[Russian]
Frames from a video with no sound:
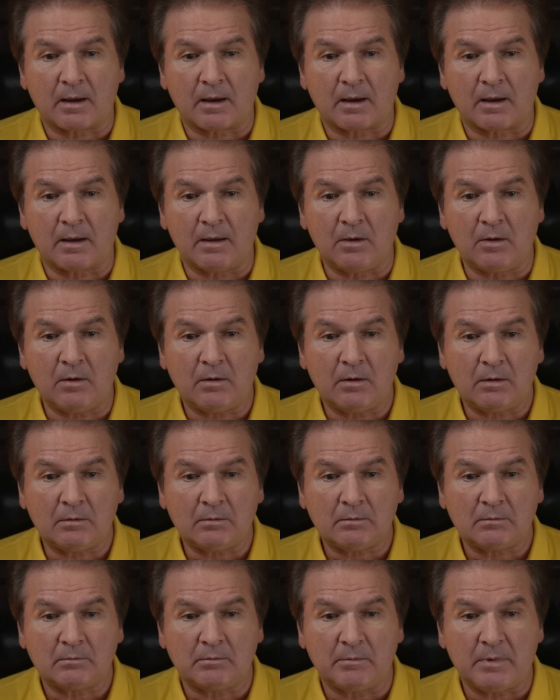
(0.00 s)

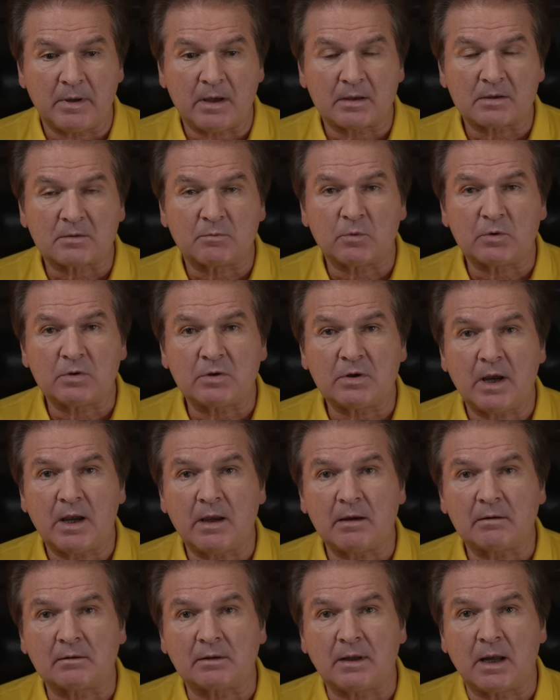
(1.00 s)
Но меня
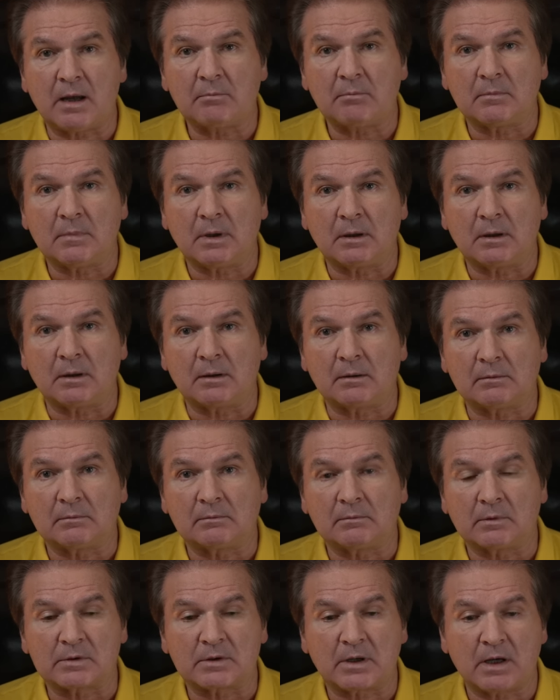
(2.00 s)
смущает там, а,
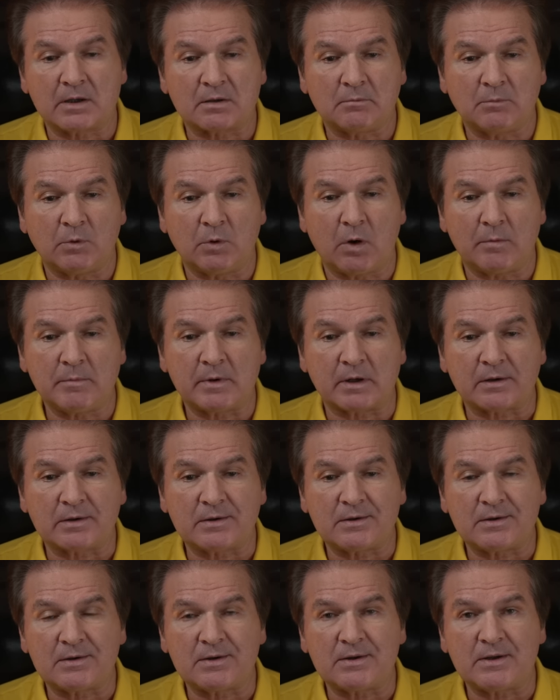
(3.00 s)
вот скажем, номер
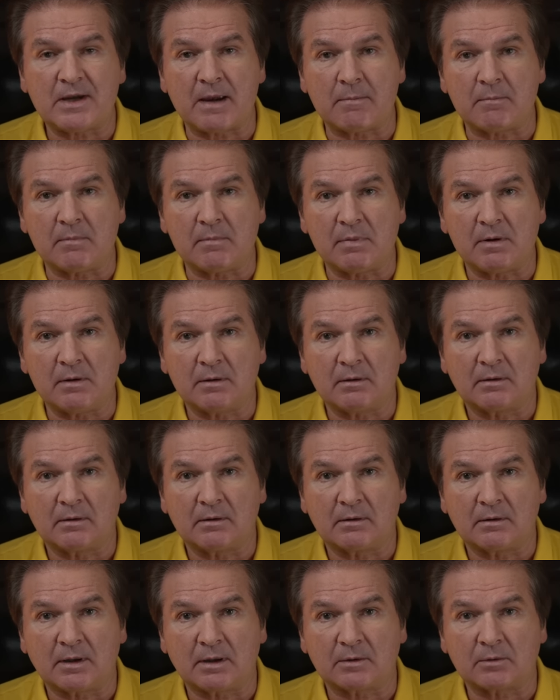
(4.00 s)
семь
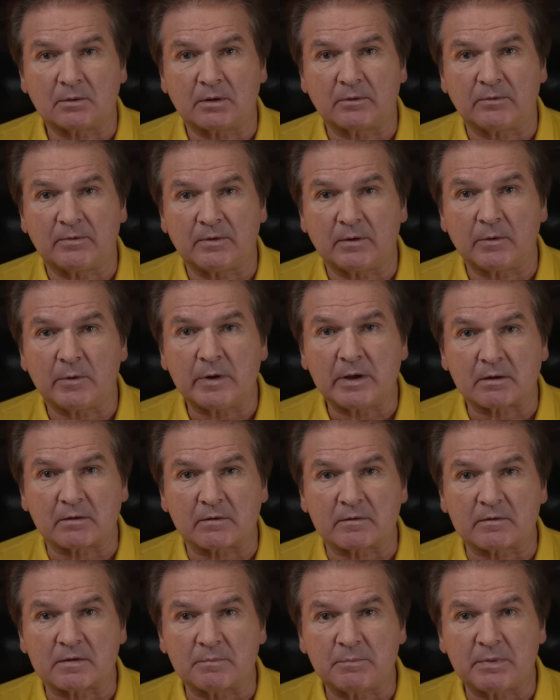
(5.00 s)
который
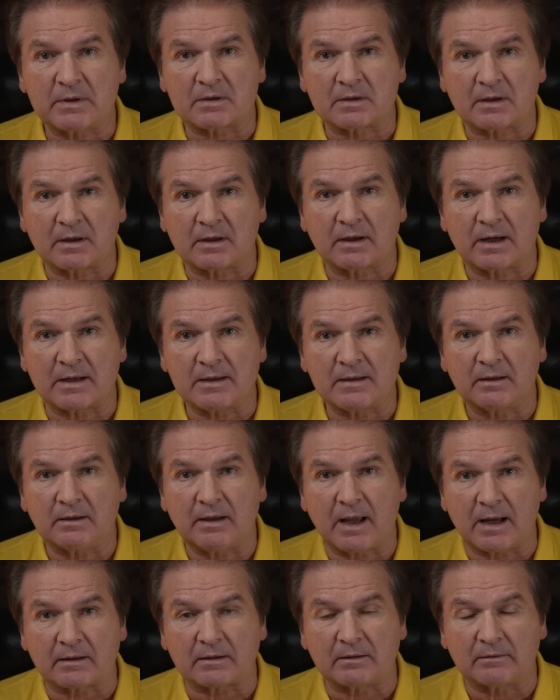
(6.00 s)
фигурирует в списках
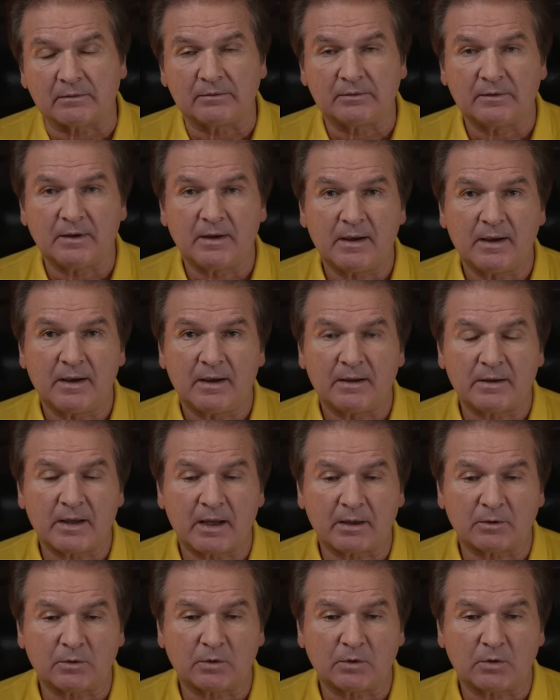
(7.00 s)
кандидатов
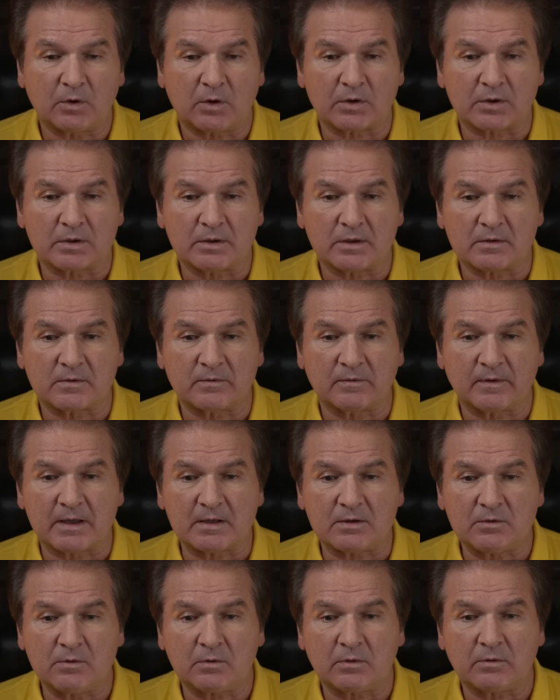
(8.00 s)
на эту должность,
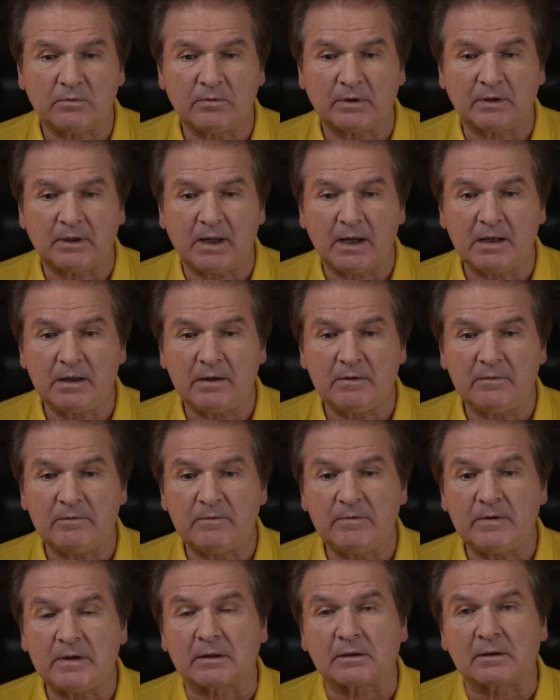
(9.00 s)
Власюк Виталий
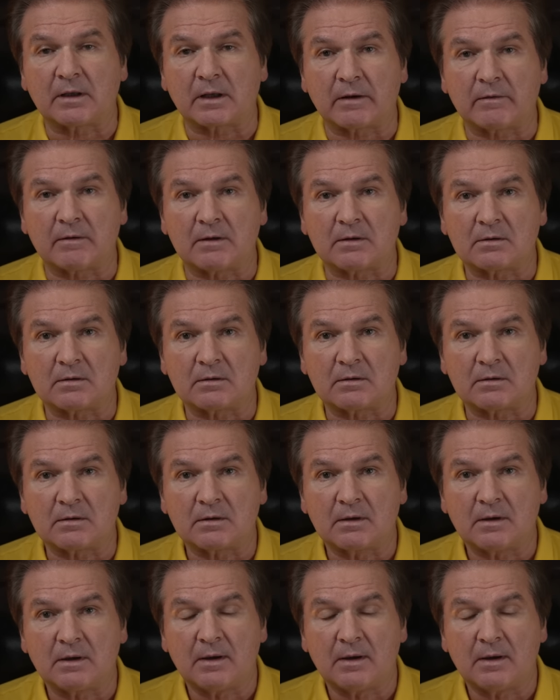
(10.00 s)
Викторович,